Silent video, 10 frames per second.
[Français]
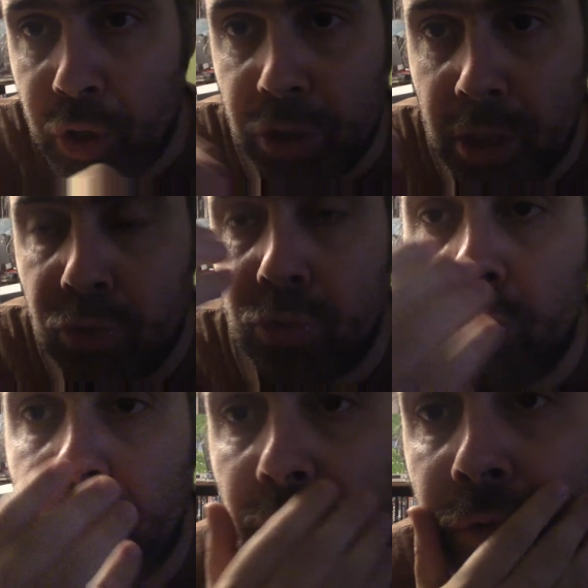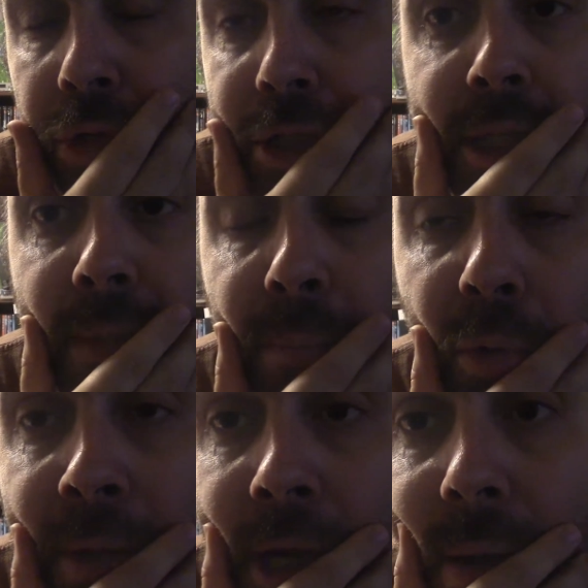les tout ce que tu veux, des équipes
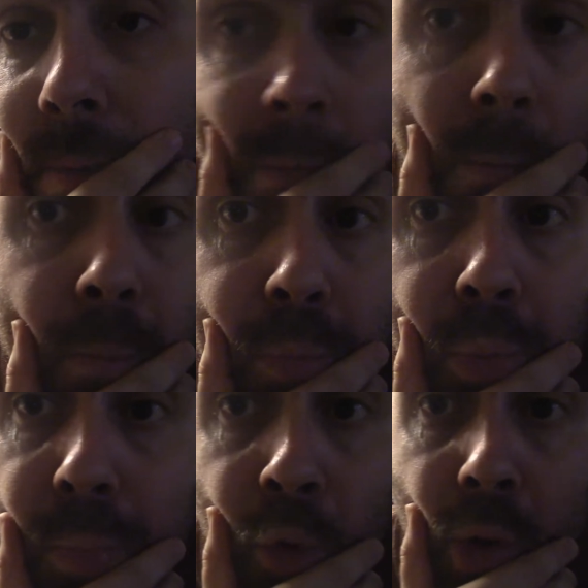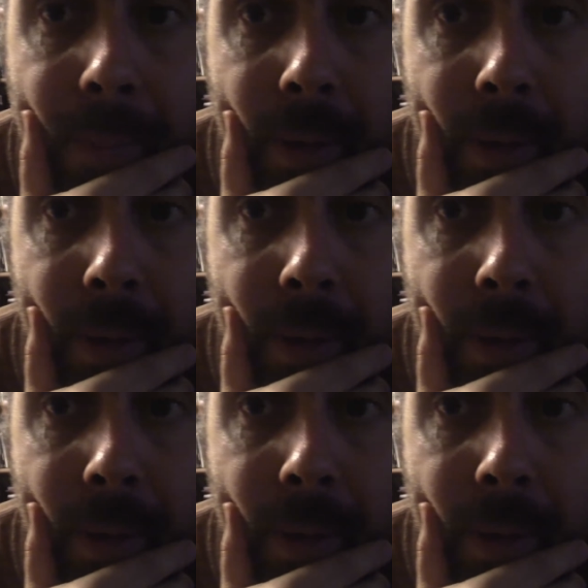mobiles. Pourquoi